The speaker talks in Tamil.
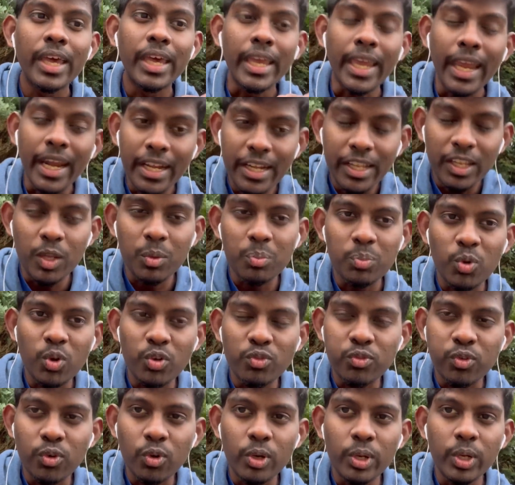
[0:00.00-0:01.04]
என்டையர்
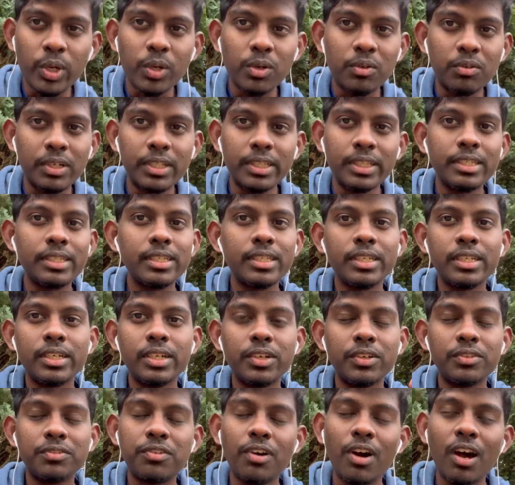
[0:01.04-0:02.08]
போர்ட்ஃபோலியோ வந்து
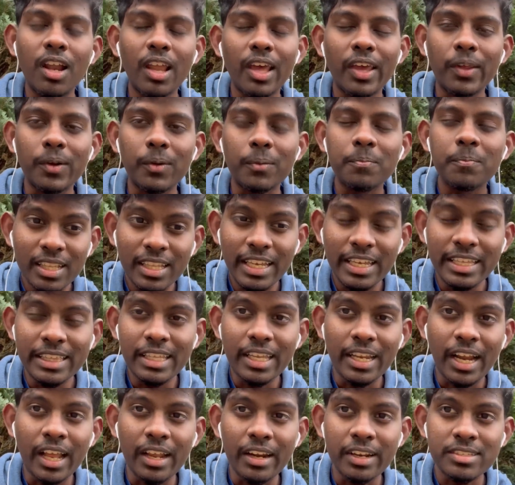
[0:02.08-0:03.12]
ஃபால் ஆயிரும் அதான்
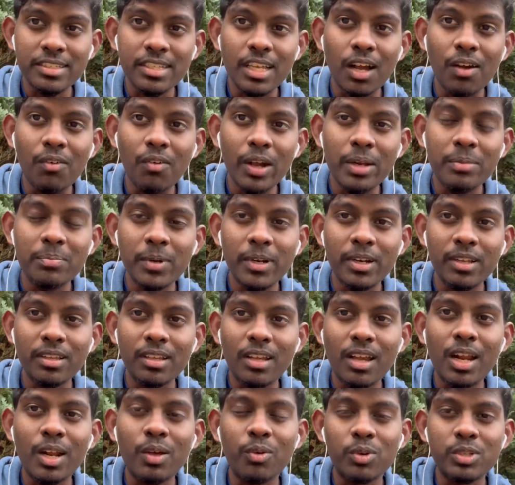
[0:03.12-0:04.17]
இந்த ரிஸ்க் அவாய்ட்
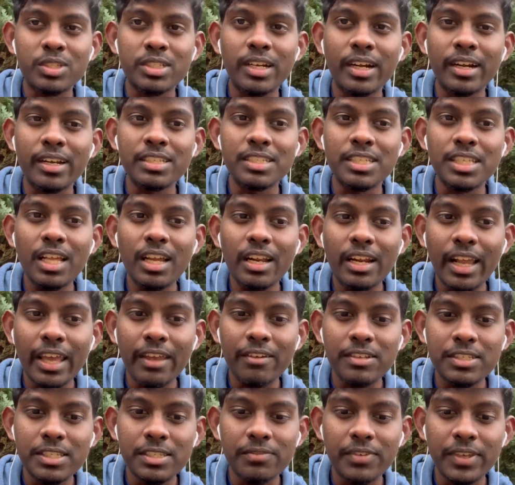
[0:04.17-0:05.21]
பண்ணுறதுக்கான ஒரு ஸ்ட்ராட்டஜி தான்
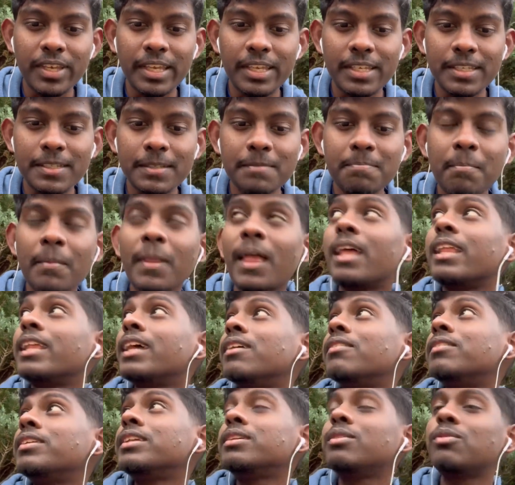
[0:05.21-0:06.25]
டைவர்சிஃபிகேஷன்
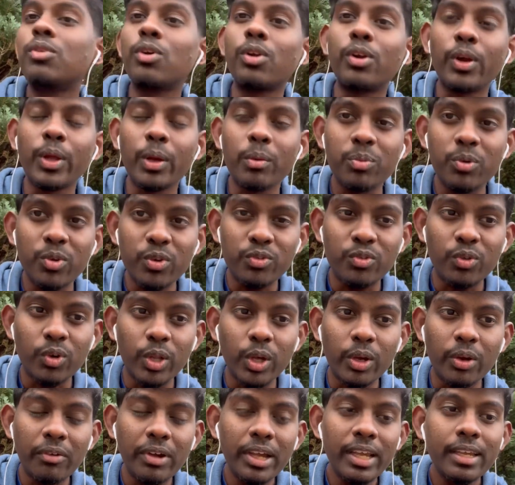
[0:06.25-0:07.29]
அதாவது உங்களுடைய
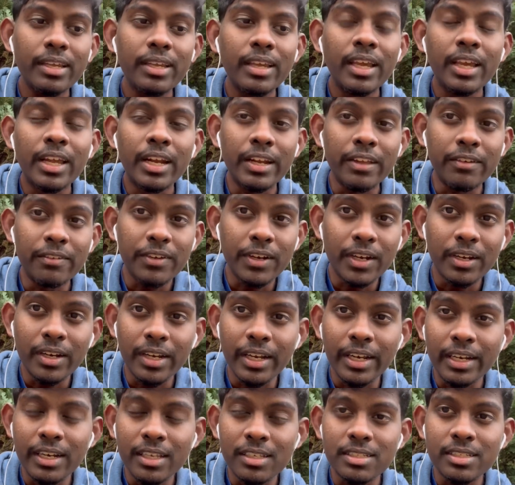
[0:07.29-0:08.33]
போர்ட்ஃபோலியோவை டிஃப்ரெண்ட்
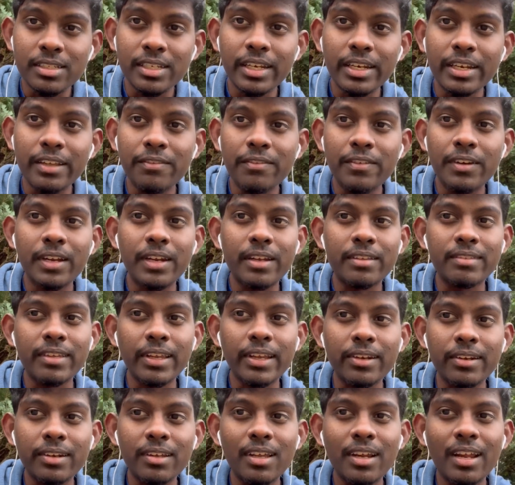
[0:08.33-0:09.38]
இண்டஸ்ட்ரி டிஃப்ரெண்ட்
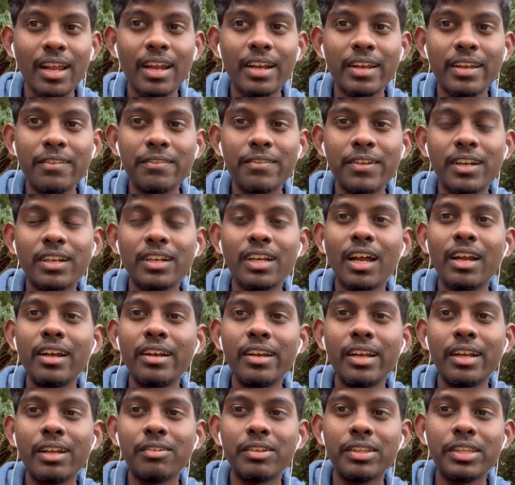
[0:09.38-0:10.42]
செக்டார் அண்ட் டிஃப்ரெண்ட்
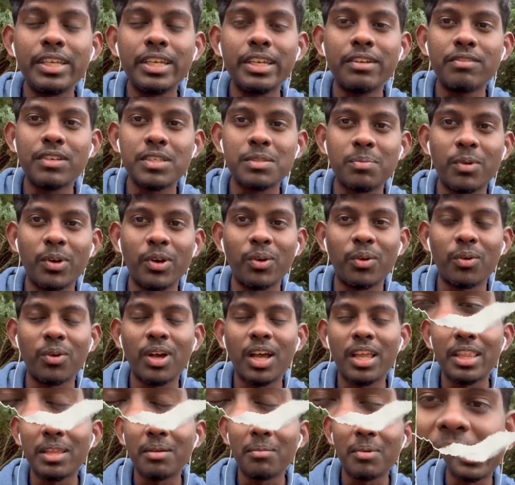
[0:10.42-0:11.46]
கண்ட்ரியில் வந்து இன்வெஸ்ட்
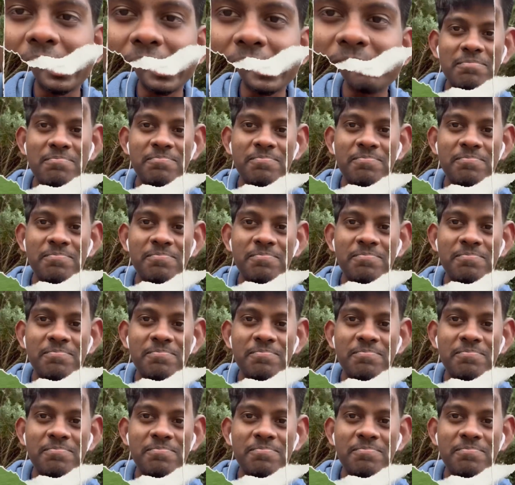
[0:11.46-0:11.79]
பண்ணணும் அந்த மாதிரி